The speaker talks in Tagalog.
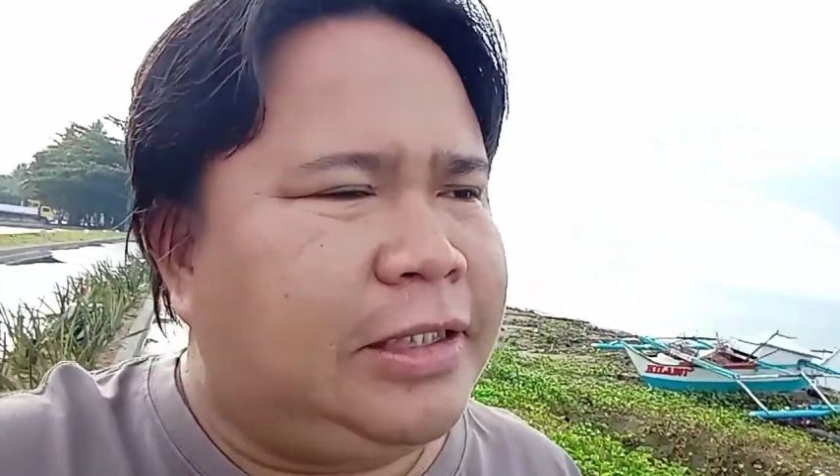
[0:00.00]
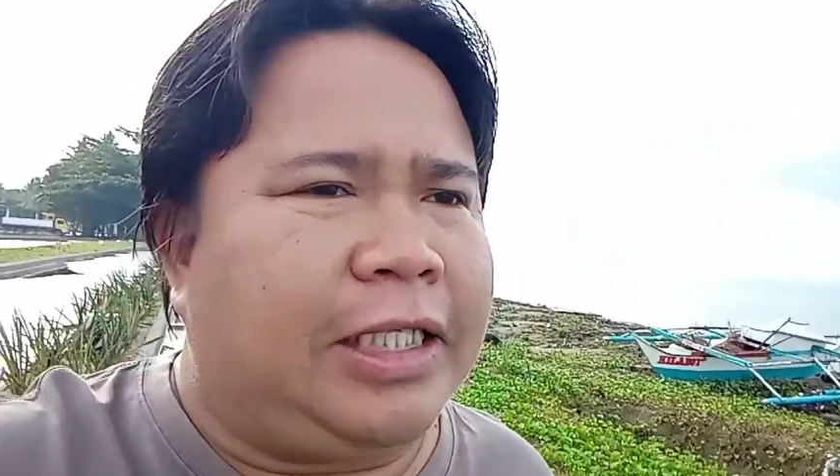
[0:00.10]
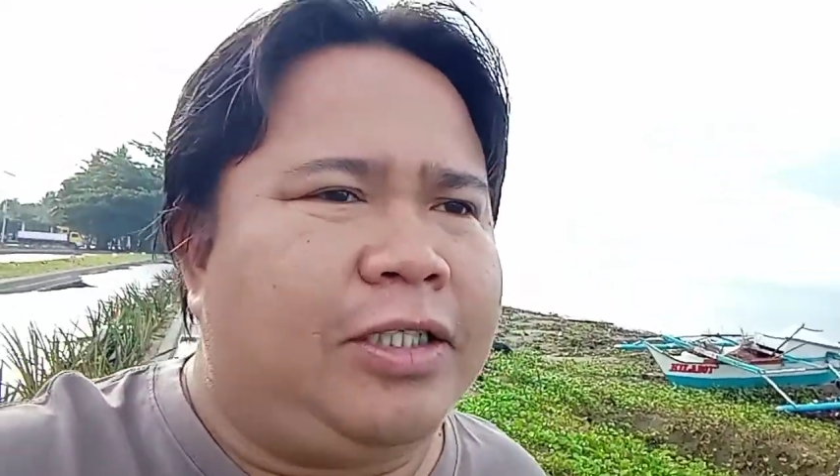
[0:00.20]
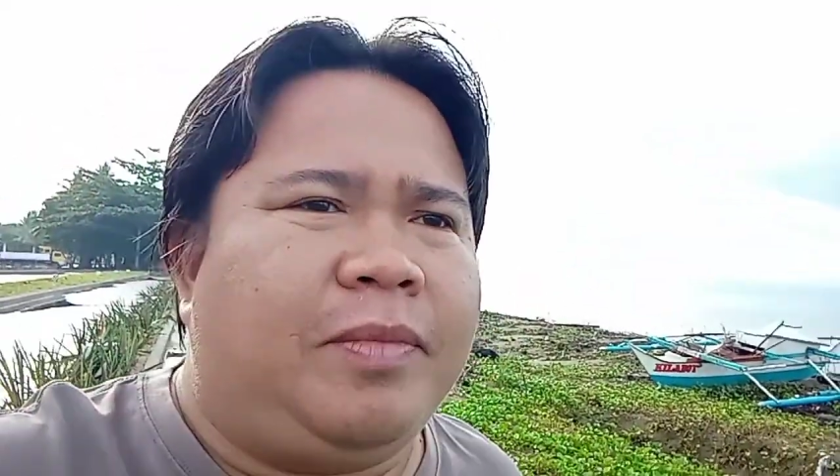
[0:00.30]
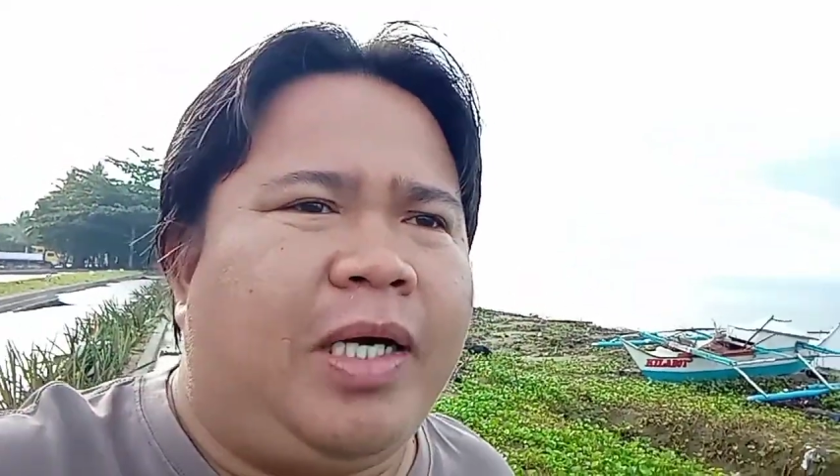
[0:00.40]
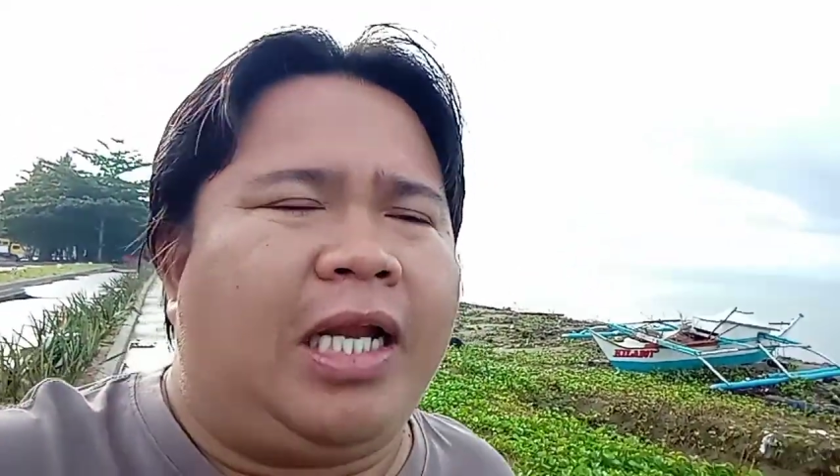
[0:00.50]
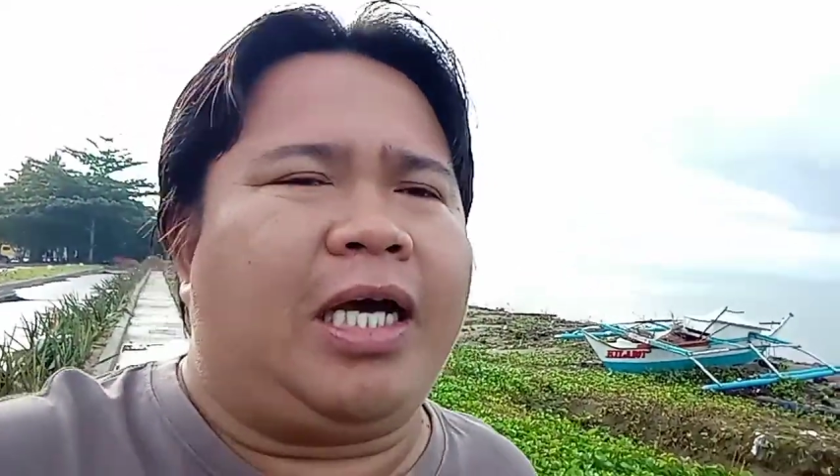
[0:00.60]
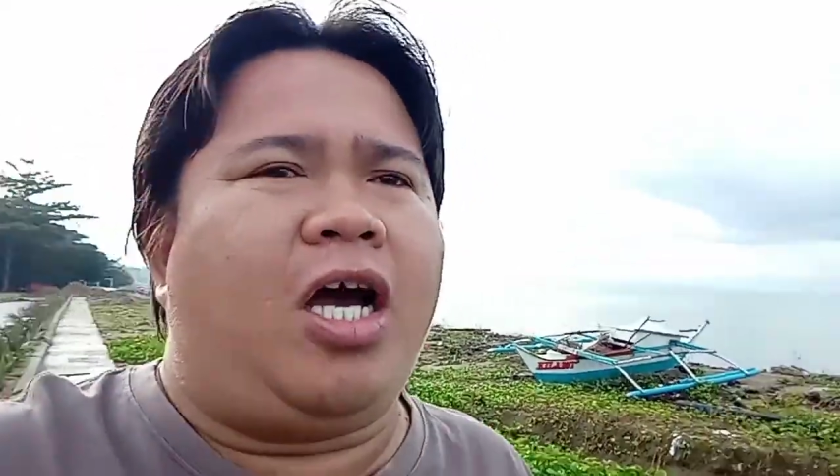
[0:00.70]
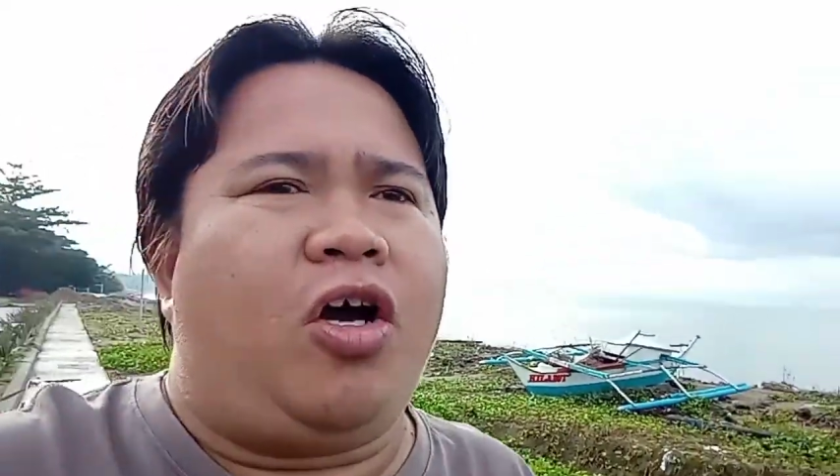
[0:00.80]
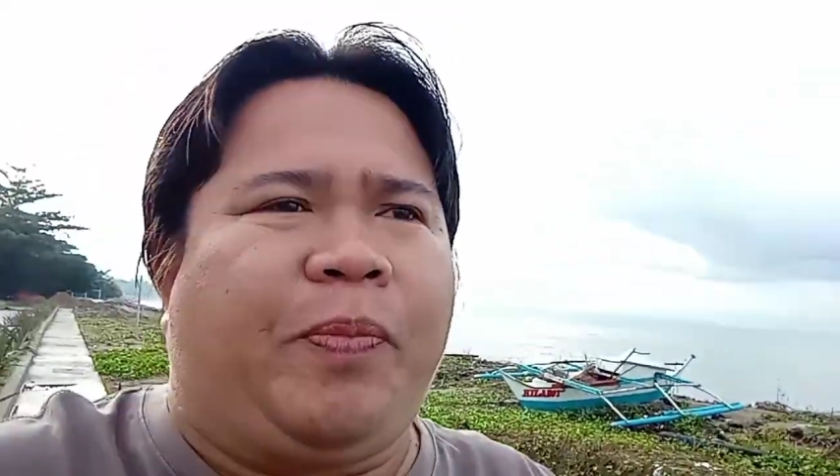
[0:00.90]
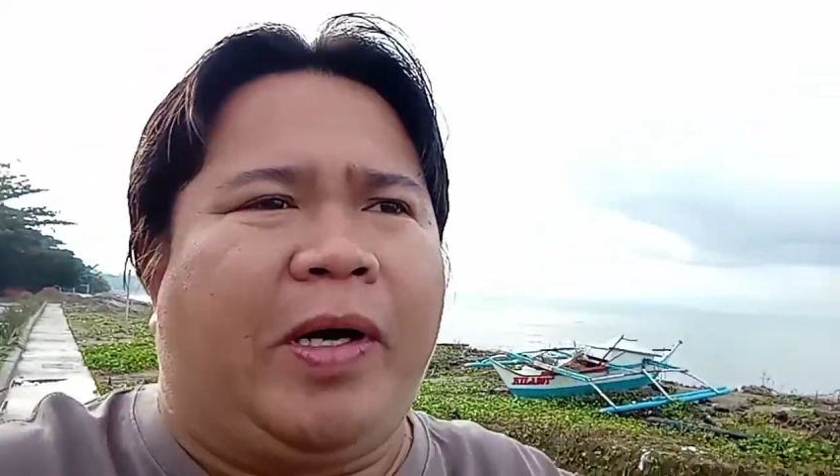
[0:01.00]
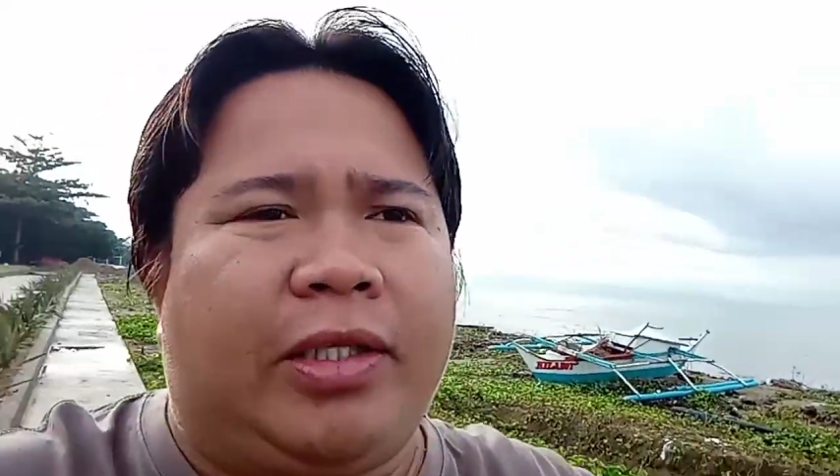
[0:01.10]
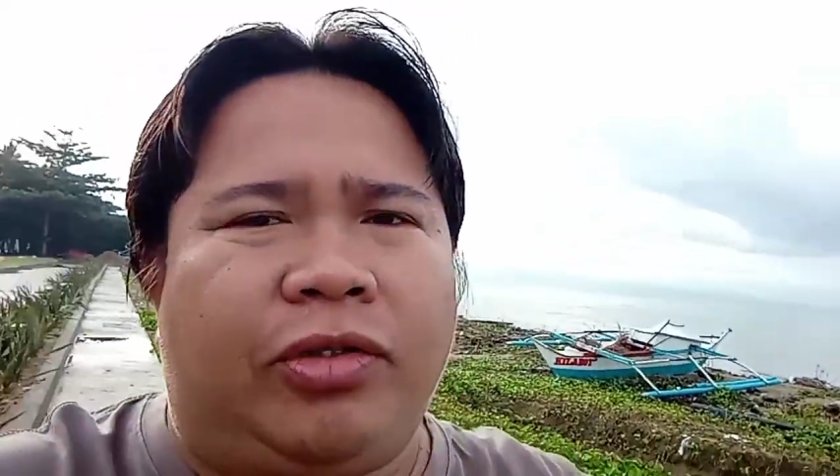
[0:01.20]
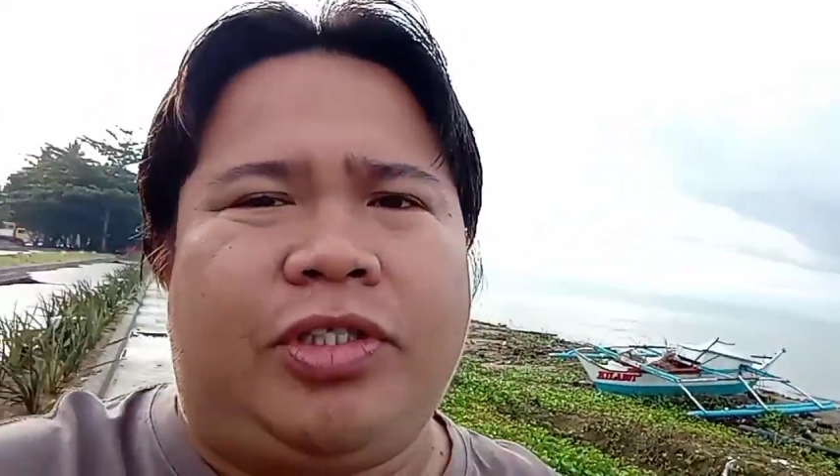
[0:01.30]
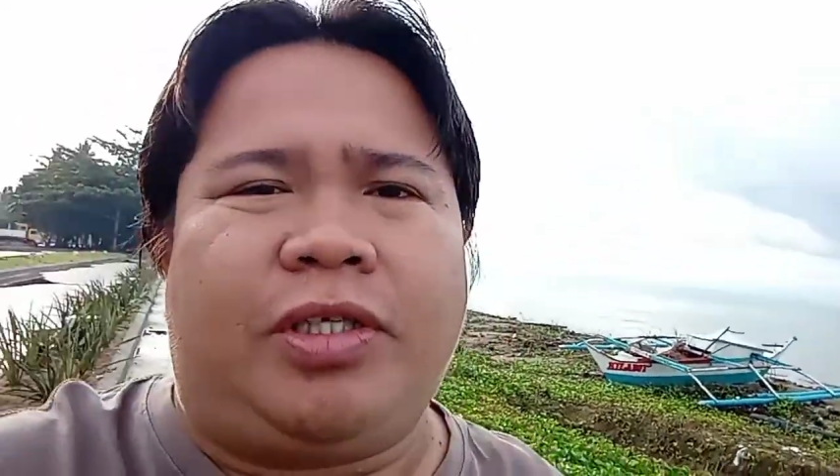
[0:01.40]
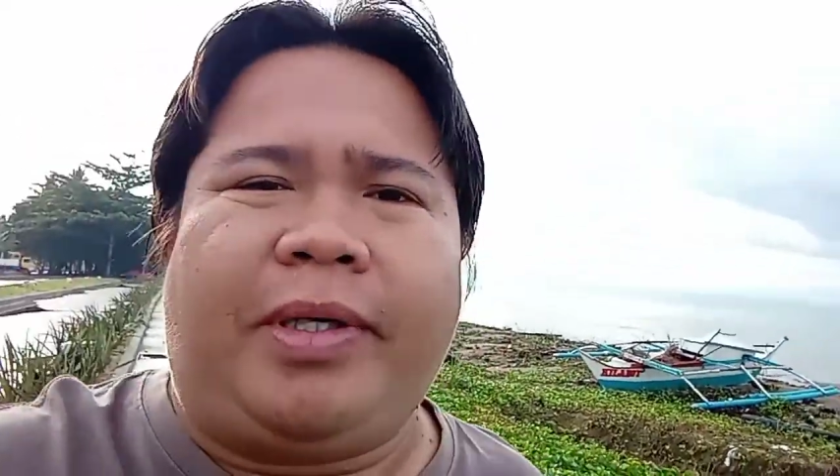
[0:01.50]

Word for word: sa inyong mga lakaw paghatod sa